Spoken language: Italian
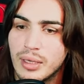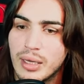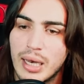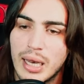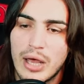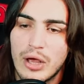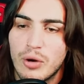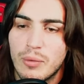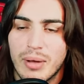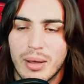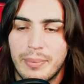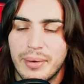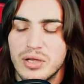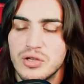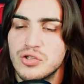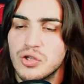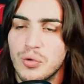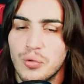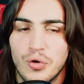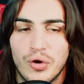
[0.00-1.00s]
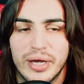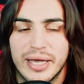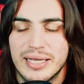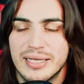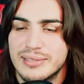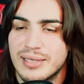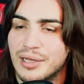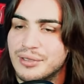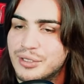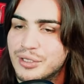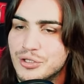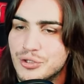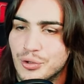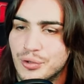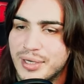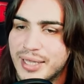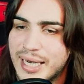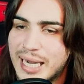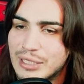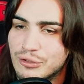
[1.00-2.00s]
La Roma ha preso uno che è stato
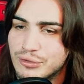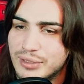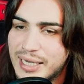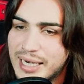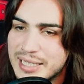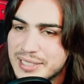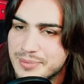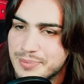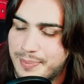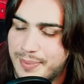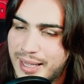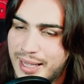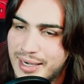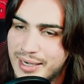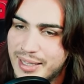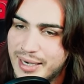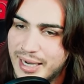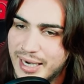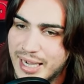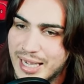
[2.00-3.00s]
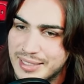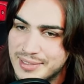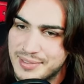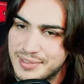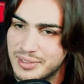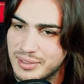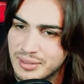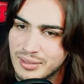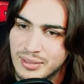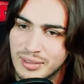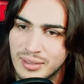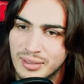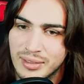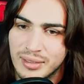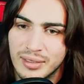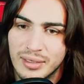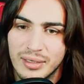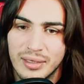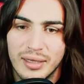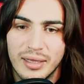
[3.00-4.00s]
esonerato dalla spalle, ragazzi.
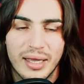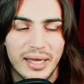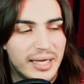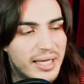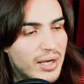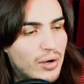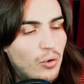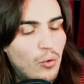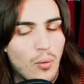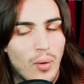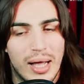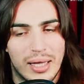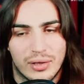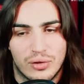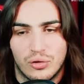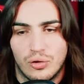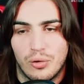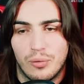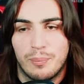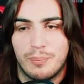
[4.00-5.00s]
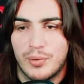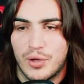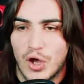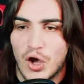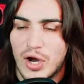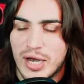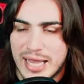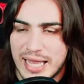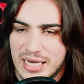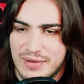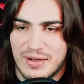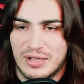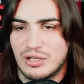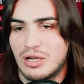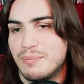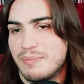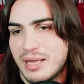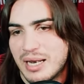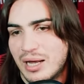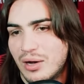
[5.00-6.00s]
Che quando Pioli è arrivato al
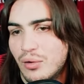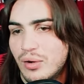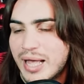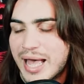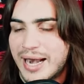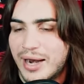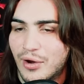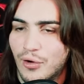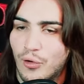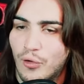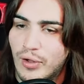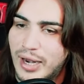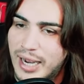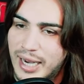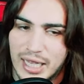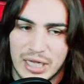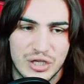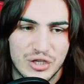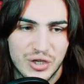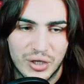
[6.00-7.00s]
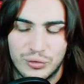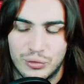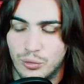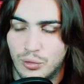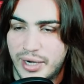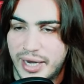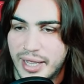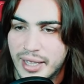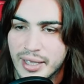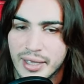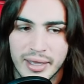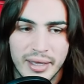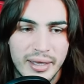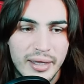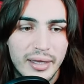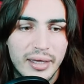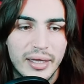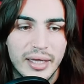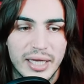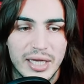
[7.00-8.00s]
Milan era ancora calciatore
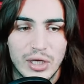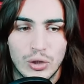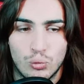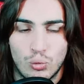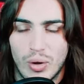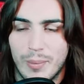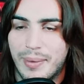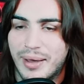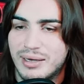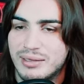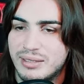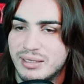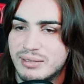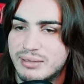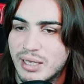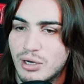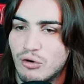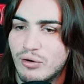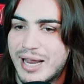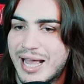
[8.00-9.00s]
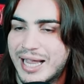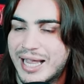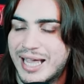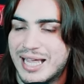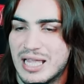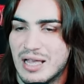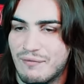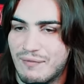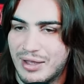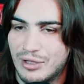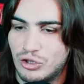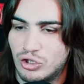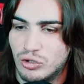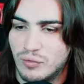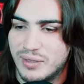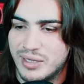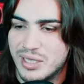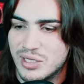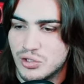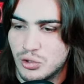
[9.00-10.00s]
in due partite non è che gli ha fatto
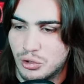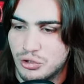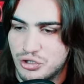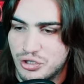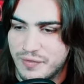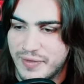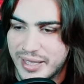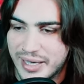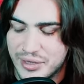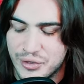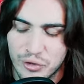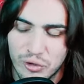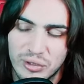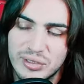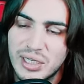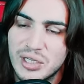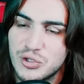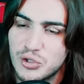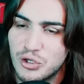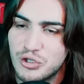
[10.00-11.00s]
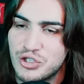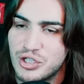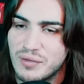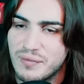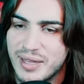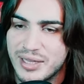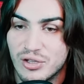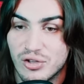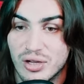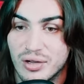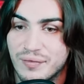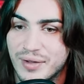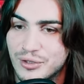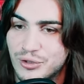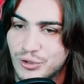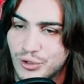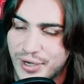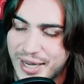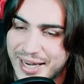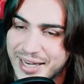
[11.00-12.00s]
vedere Sorci Verdi, oltre ai Sorci Verdi non gli ha
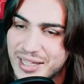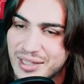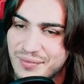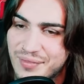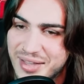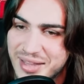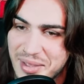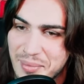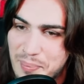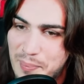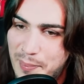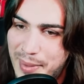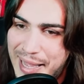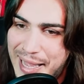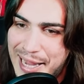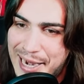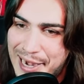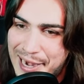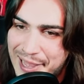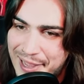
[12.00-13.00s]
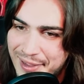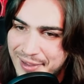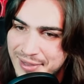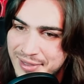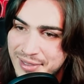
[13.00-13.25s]
fatto neanche vedere palla.